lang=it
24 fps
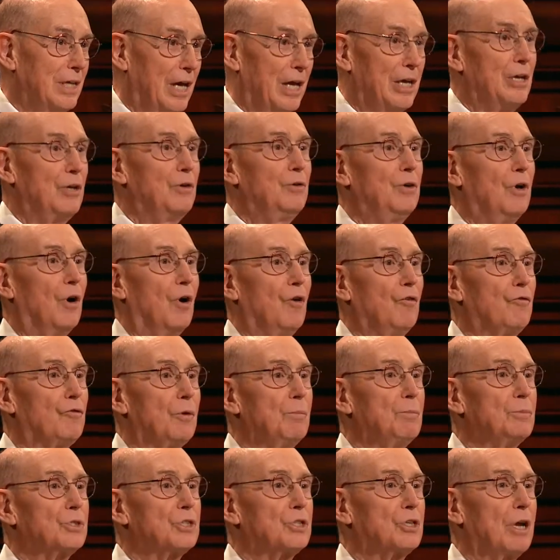Ciò
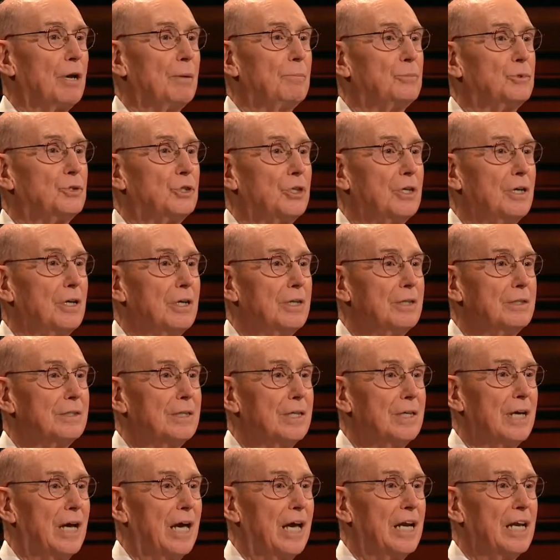nonostante,
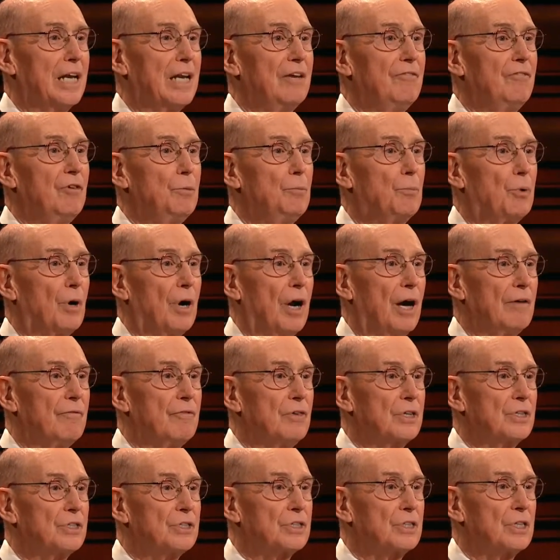voi sapete dalle
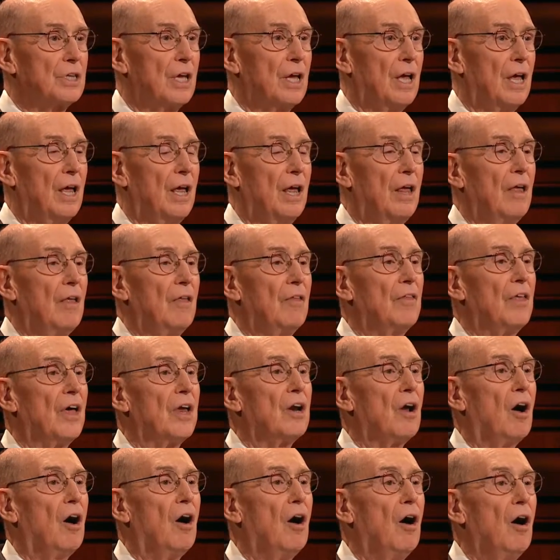scritture e dai
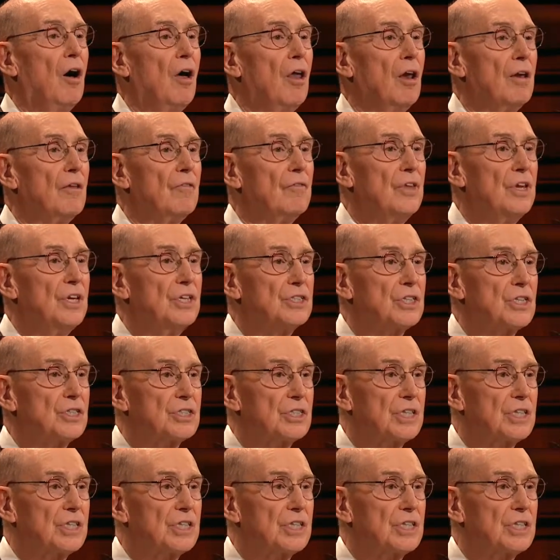profeti viventi